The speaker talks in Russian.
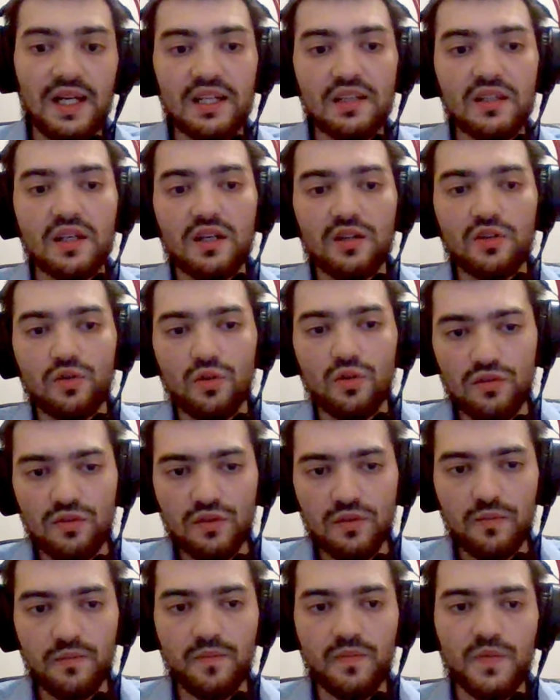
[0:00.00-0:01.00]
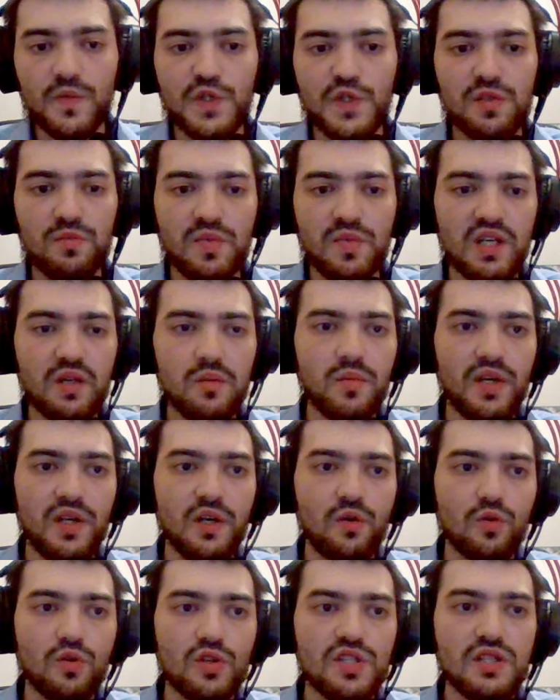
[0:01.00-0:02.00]
Клиент готов. Теперь
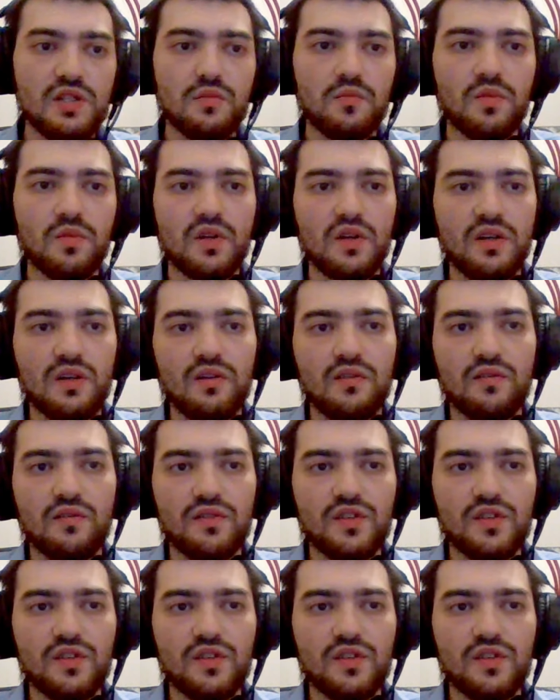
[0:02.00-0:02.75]
переходим э,